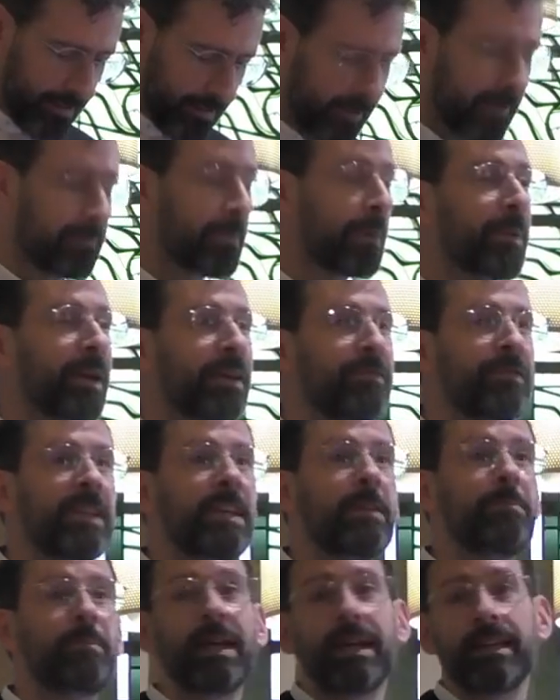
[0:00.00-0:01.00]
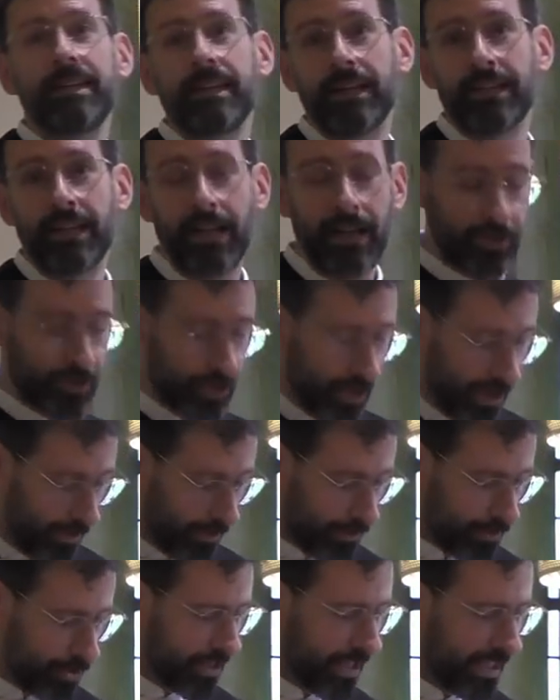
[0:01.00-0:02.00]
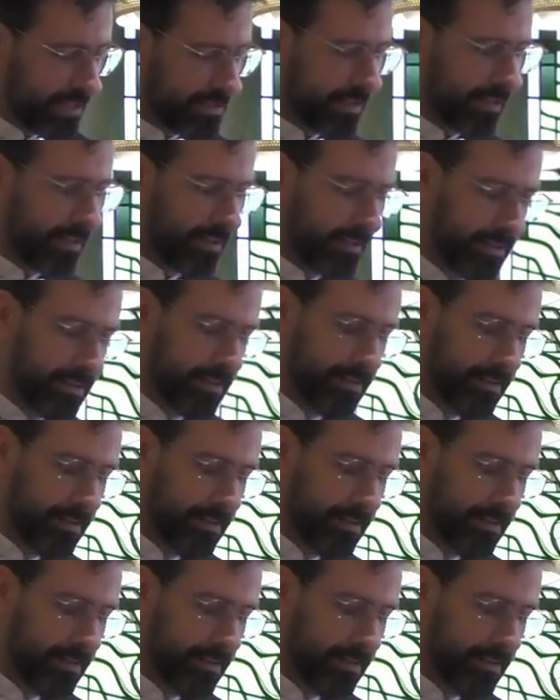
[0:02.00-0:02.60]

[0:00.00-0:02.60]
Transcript: Wenn man bei Wikipedia nachschaut, steht da,